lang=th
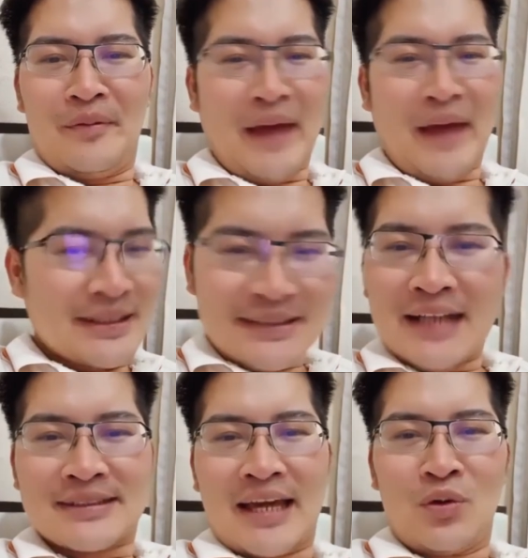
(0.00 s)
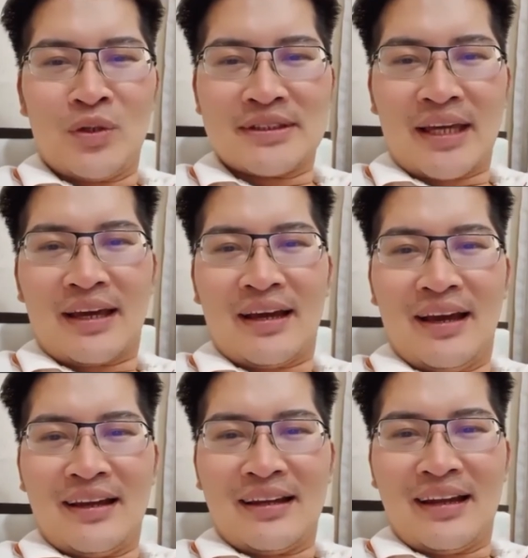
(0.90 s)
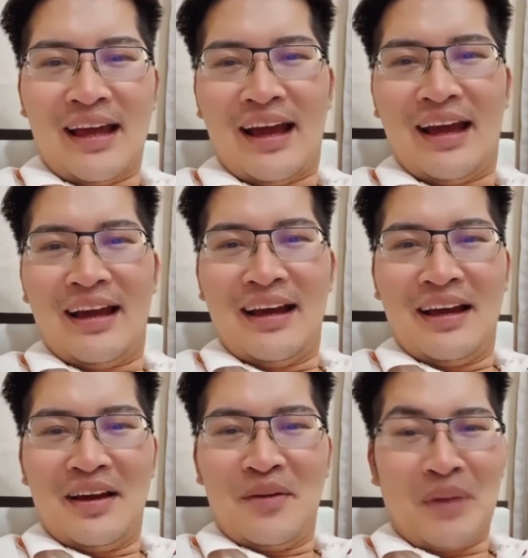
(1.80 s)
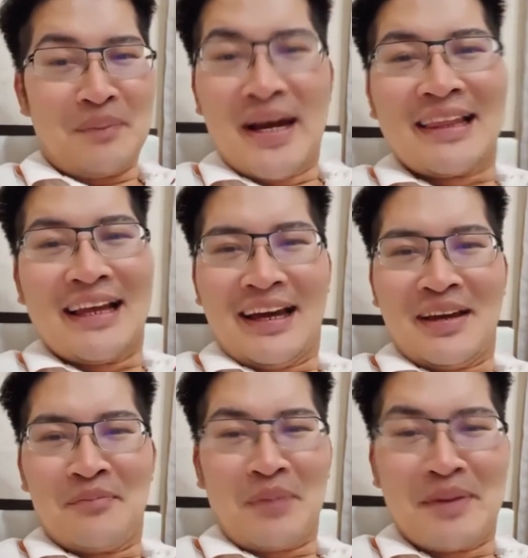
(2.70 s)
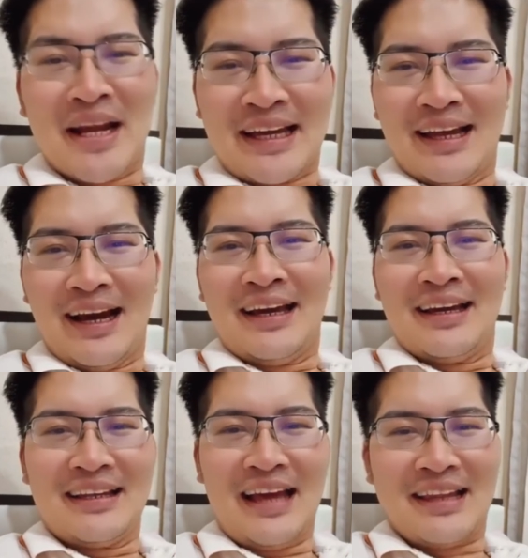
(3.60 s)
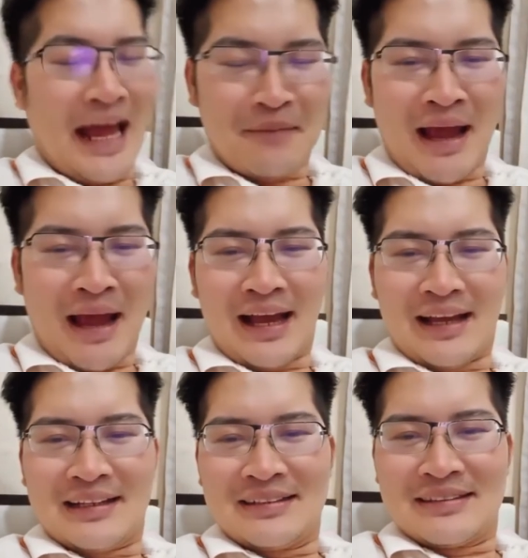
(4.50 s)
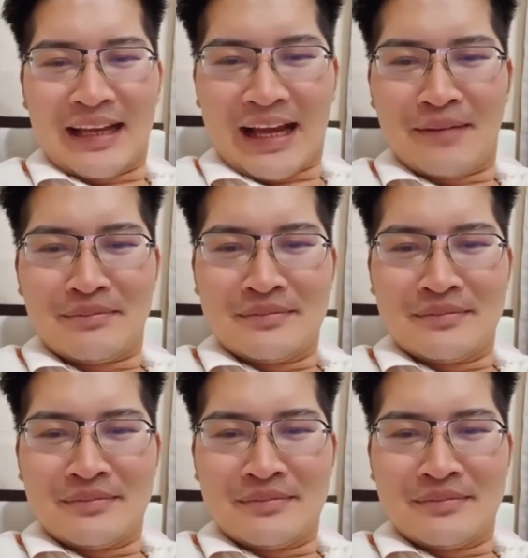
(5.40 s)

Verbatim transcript: แม่งสะใจกูจริงๆนะฮะเป็นเพื่อนเลยเป็นเพื่อนกันเลยนะฮะรักมากนะครับ